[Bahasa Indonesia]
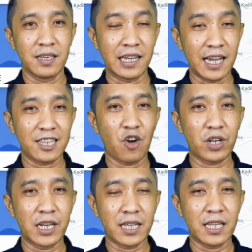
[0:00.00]
Ingat
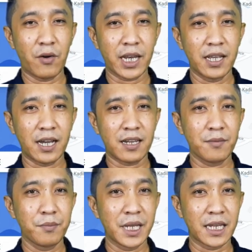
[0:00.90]
koordinat diawali
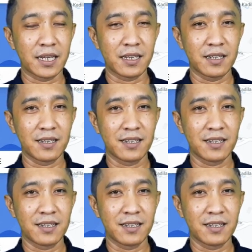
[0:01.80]
dengan min,